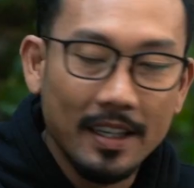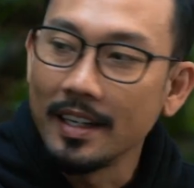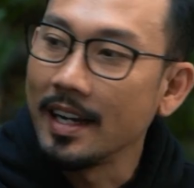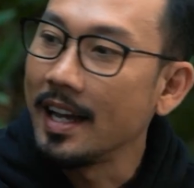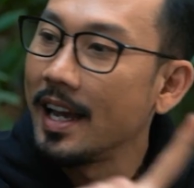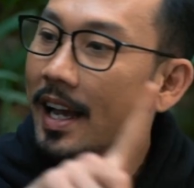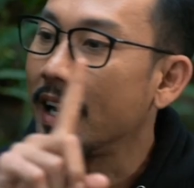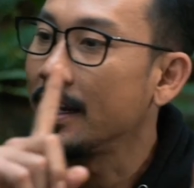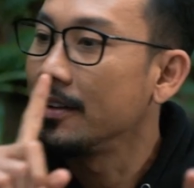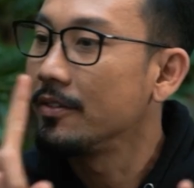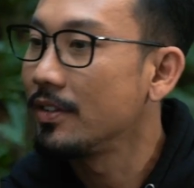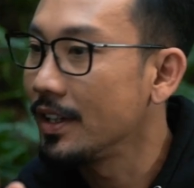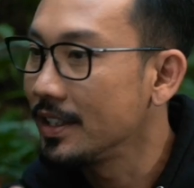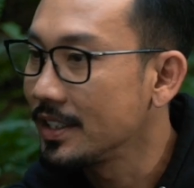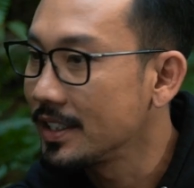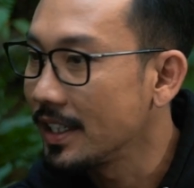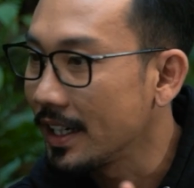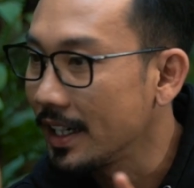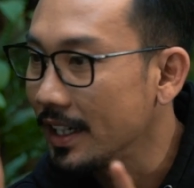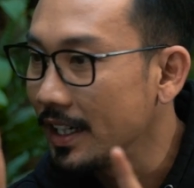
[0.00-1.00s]
Nah,
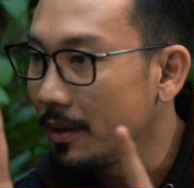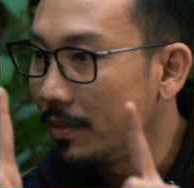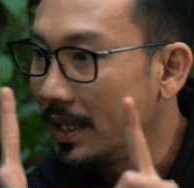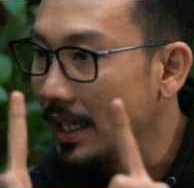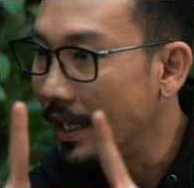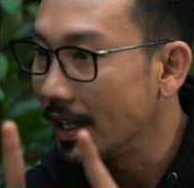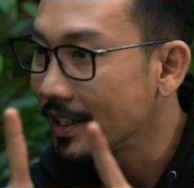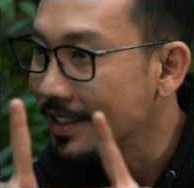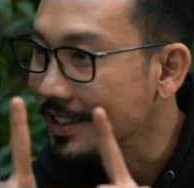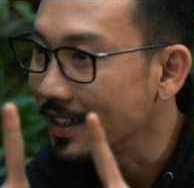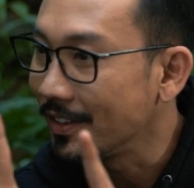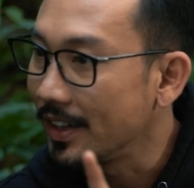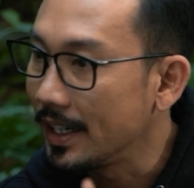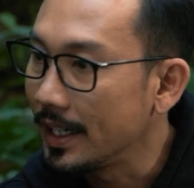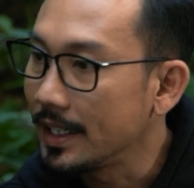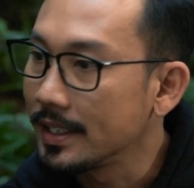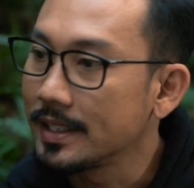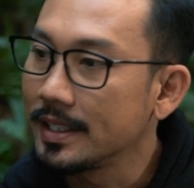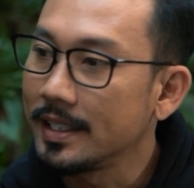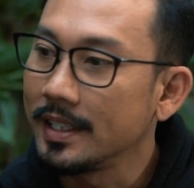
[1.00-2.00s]
influencer ini Bilar sama
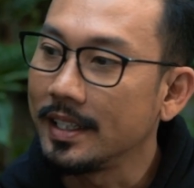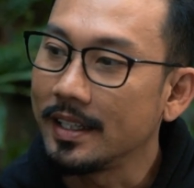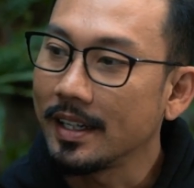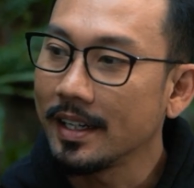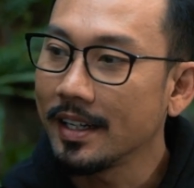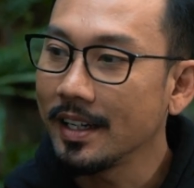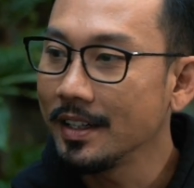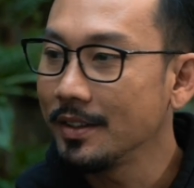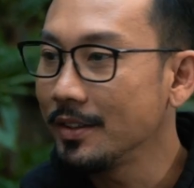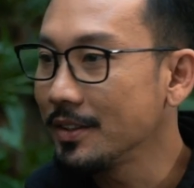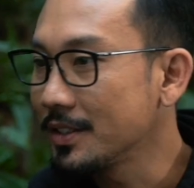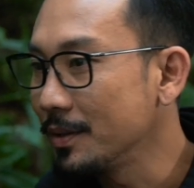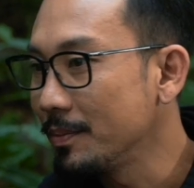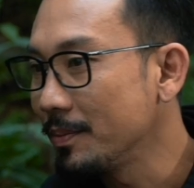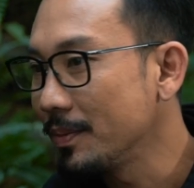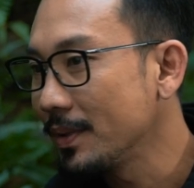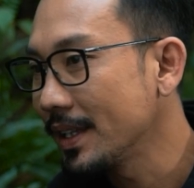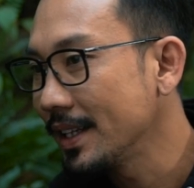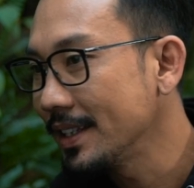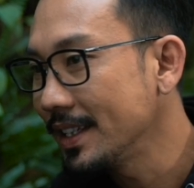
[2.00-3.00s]
Lesti. Kan lu
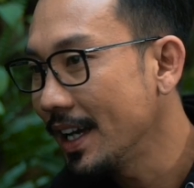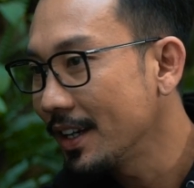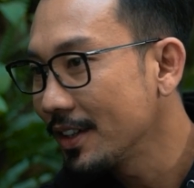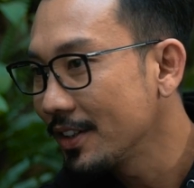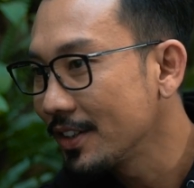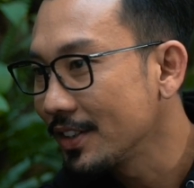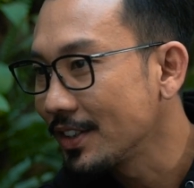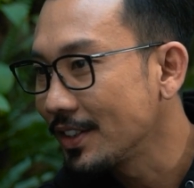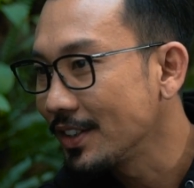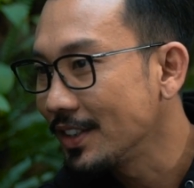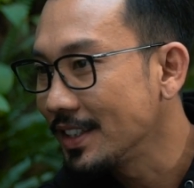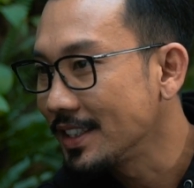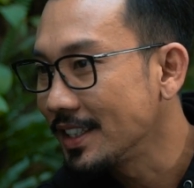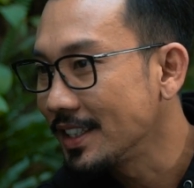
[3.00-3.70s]
sempet nyangkut tuh di